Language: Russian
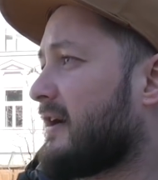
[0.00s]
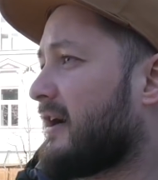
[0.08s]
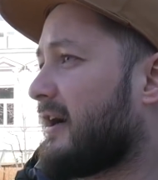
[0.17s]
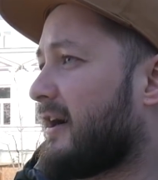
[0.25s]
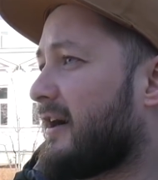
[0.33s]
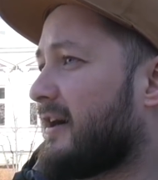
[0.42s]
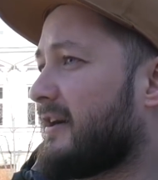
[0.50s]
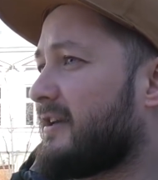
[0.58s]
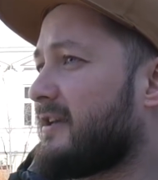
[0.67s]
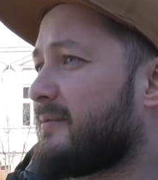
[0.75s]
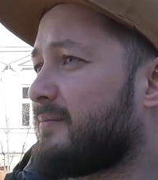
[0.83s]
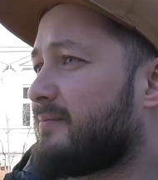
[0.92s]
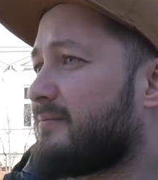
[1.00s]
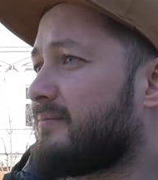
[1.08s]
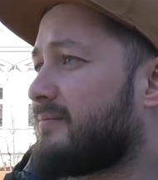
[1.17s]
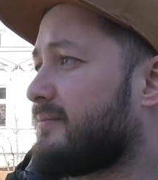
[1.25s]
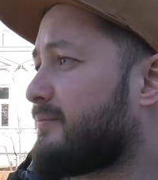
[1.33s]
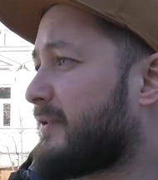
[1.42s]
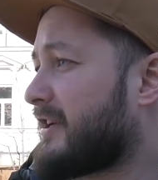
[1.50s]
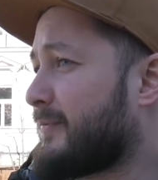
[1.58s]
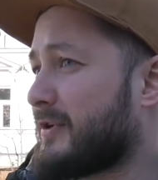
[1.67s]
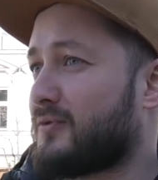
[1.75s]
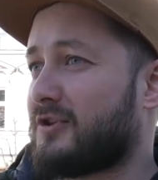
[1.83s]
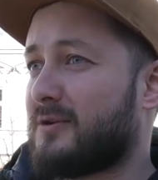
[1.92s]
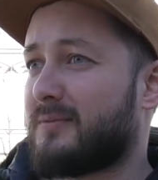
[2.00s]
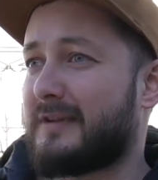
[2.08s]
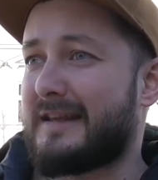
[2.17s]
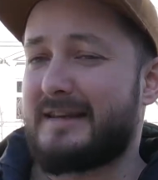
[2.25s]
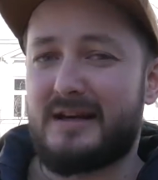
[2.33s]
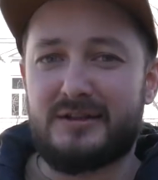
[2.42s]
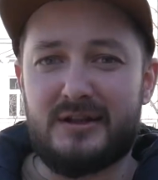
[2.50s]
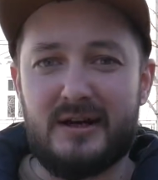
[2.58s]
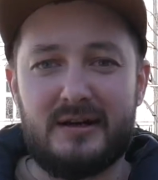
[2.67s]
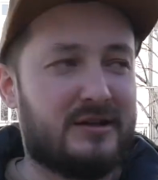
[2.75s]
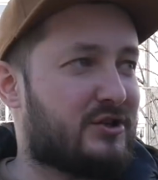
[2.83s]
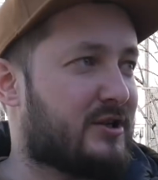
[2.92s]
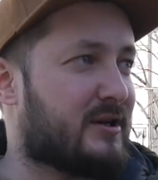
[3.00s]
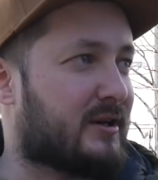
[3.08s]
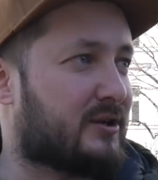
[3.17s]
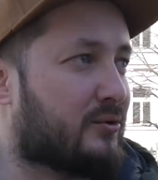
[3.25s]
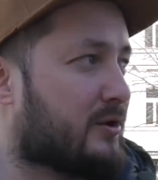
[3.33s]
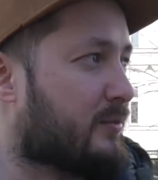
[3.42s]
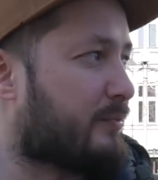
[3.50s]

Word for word: А, и по посмотрим на некоторые ограничения, которые